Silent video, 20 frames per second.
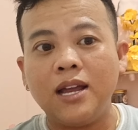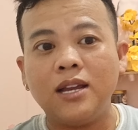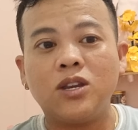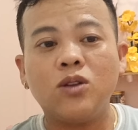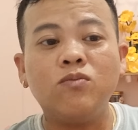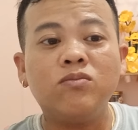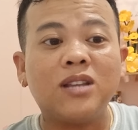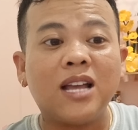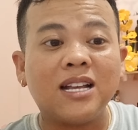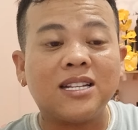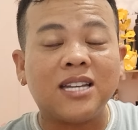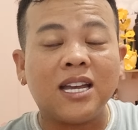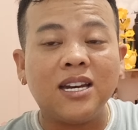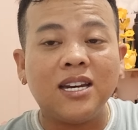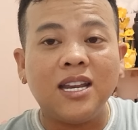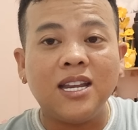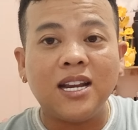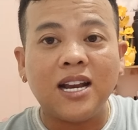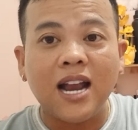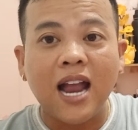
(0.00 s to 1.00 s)
chúng ta sẽ
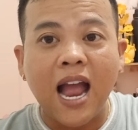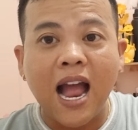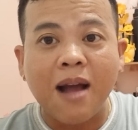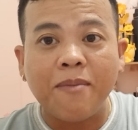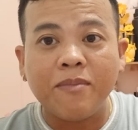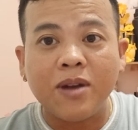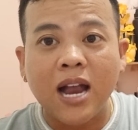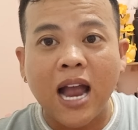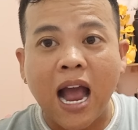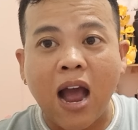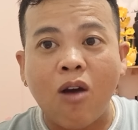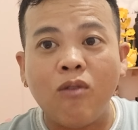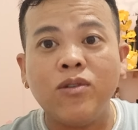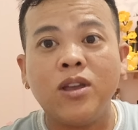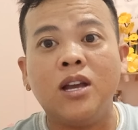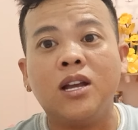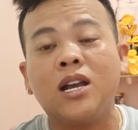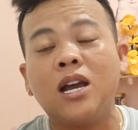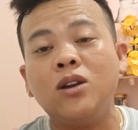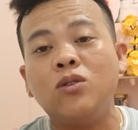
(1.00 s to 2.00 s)
đi tham khảo
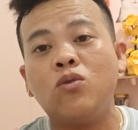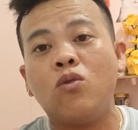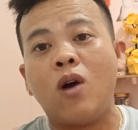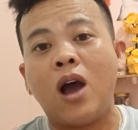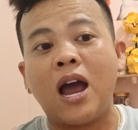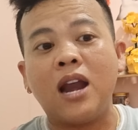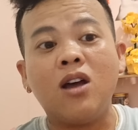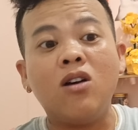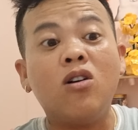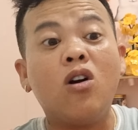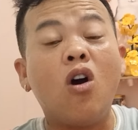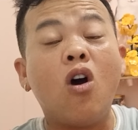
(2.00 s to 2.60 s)
những kết quả đó